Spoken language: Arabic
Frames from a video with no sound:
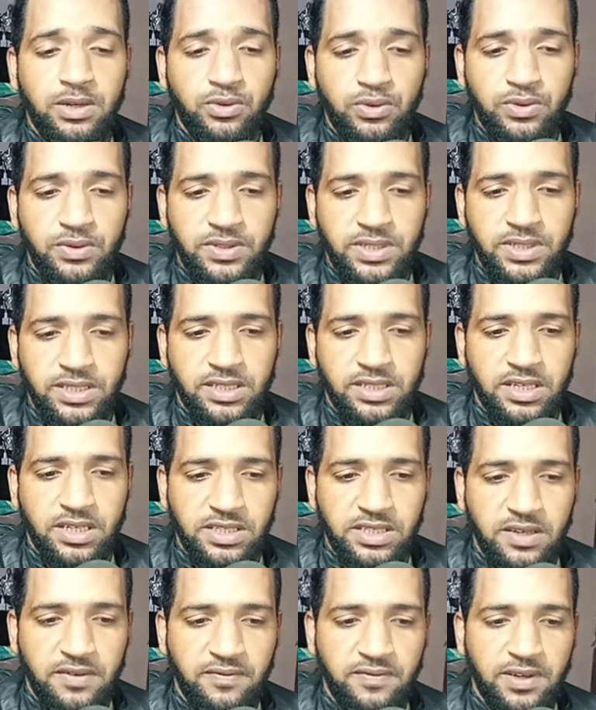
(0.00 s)
كنت
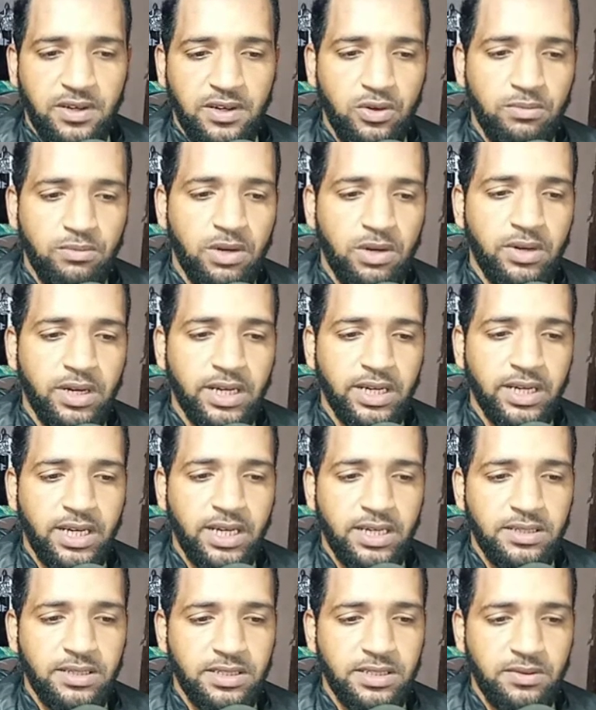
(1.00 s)
تتصفح
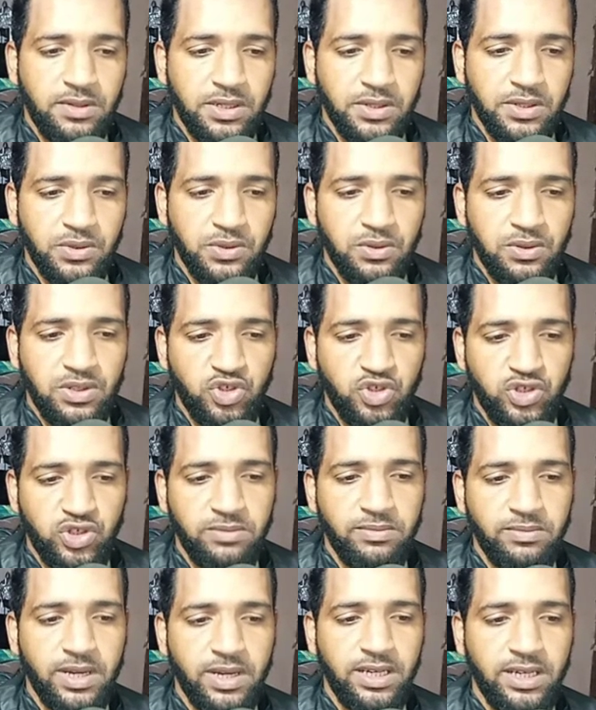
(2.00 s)
مواقع التواصل
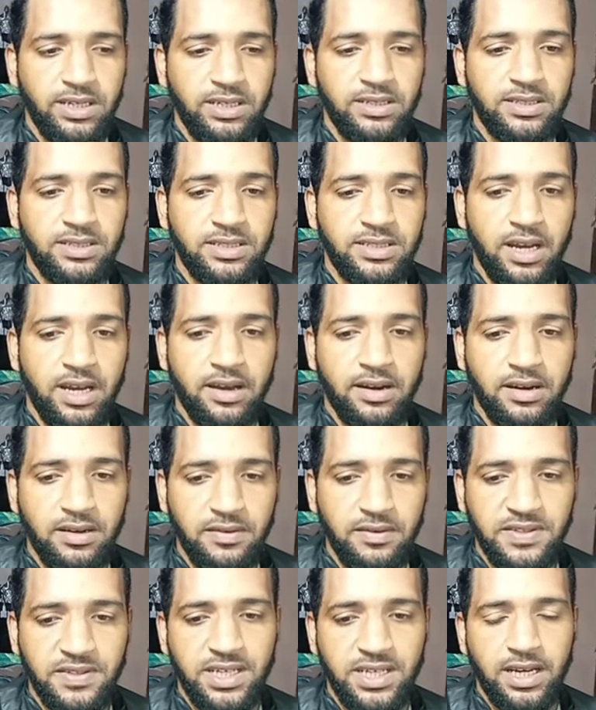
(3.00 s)
الاجتماعي
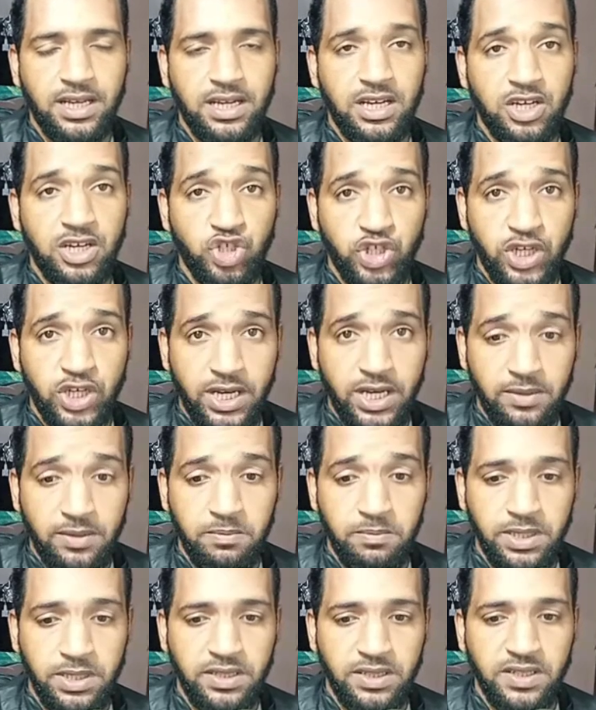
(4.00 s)
تعرفت على
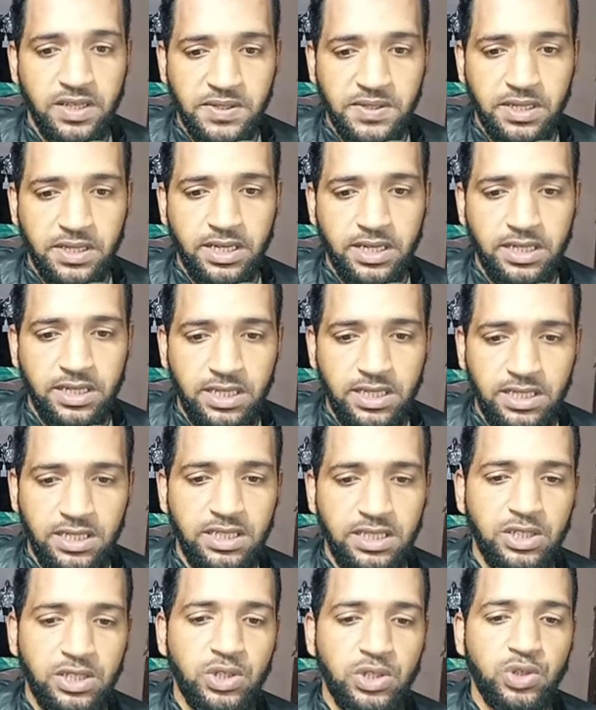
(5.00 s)
شاب
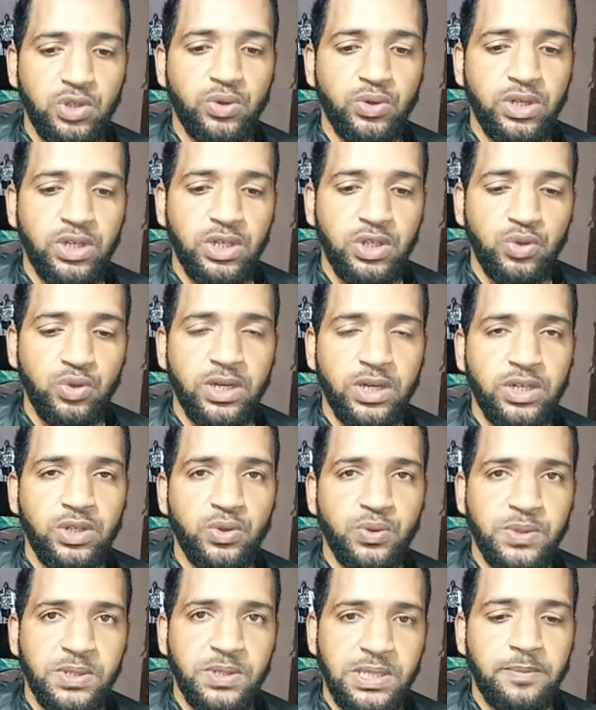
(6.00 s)
نصراني يريد أن
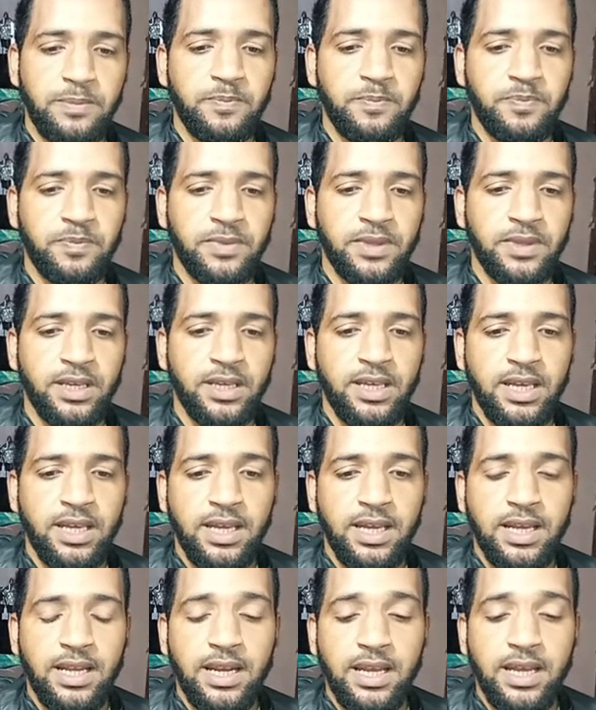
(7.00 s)
يسلم
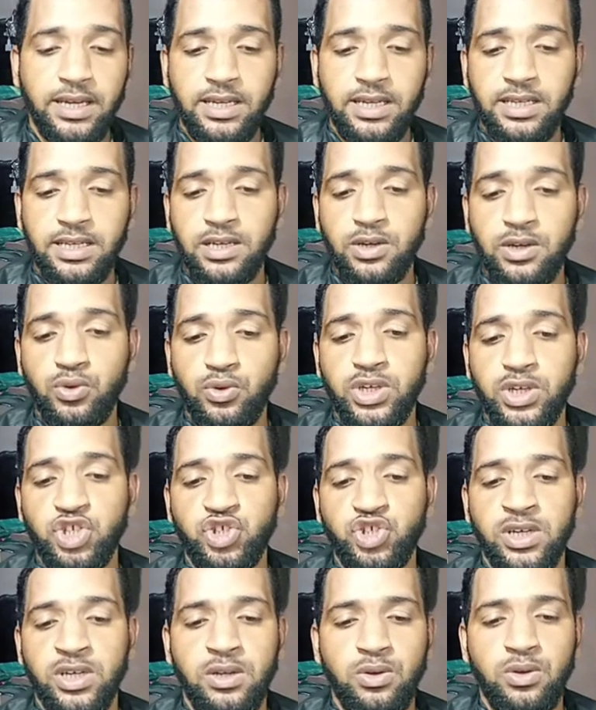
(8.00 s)
لكنه
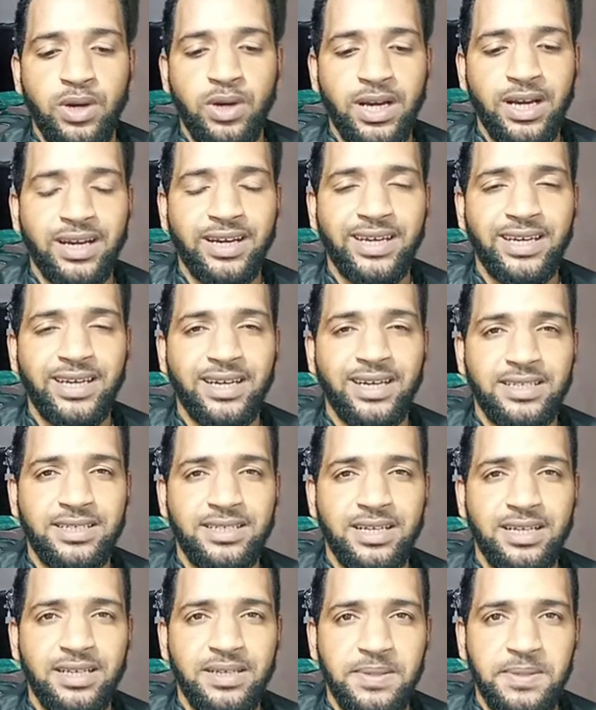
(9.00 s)
يجهل حقيقة
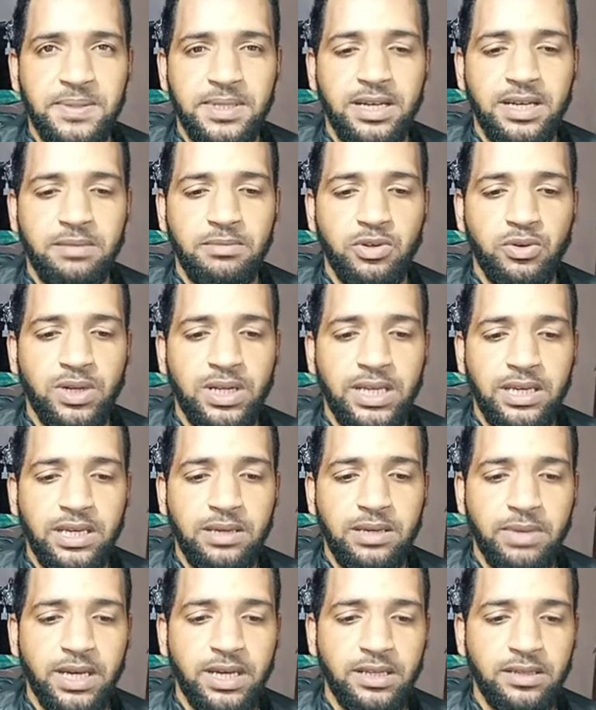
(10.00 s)
الإسلام
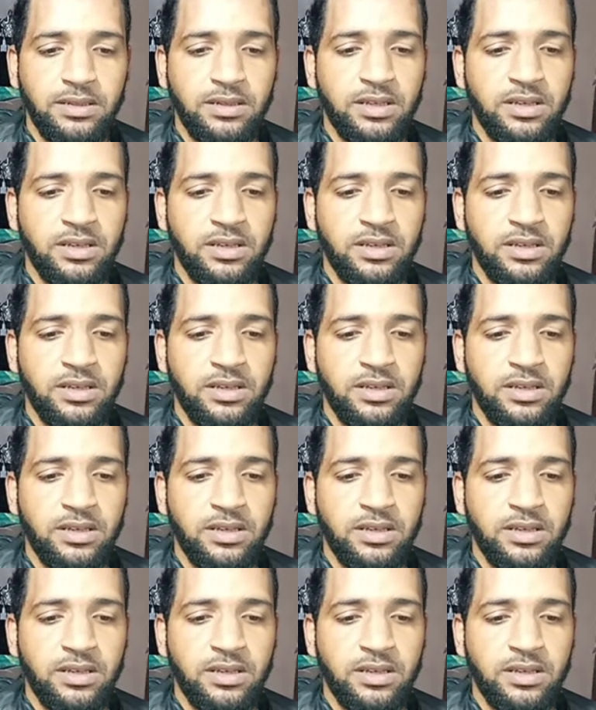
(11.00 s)
والإيمان